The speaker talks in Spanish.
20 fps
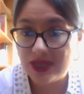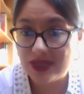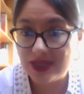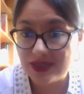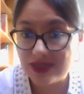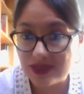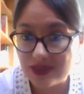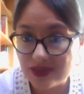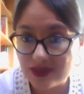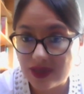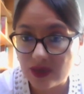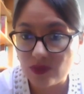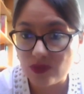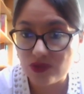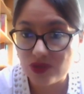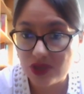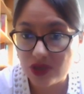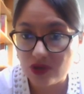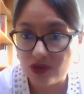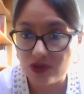
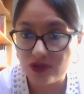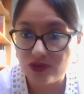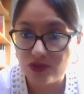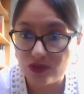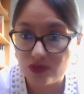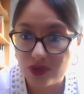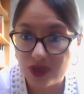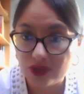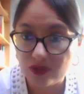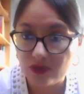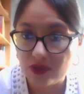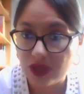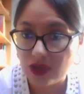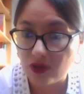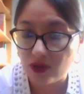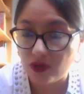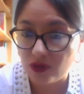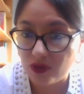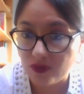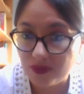Necesitamos ir construyendo una
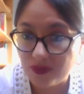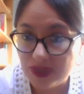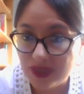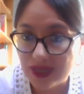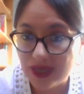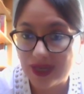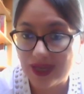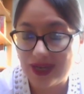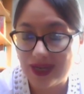economía